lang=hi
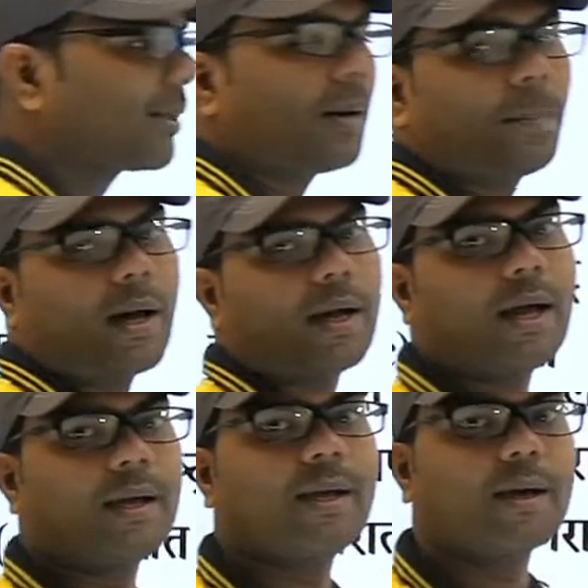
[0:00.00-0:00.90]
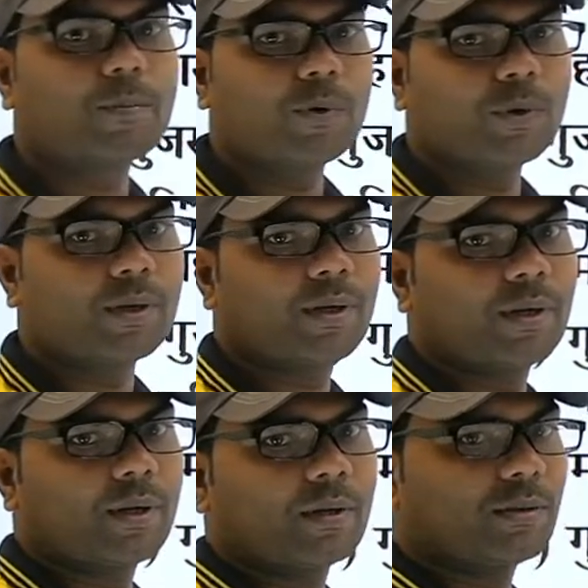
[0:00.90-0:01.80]
का पहला एयरपोर्ट
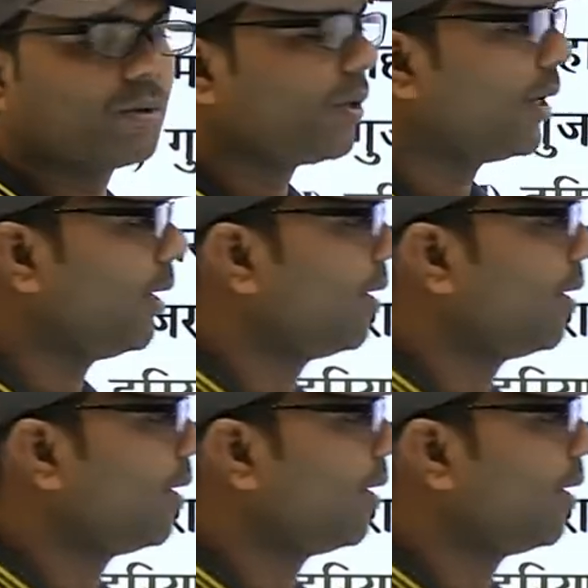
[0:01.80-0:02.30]
जो है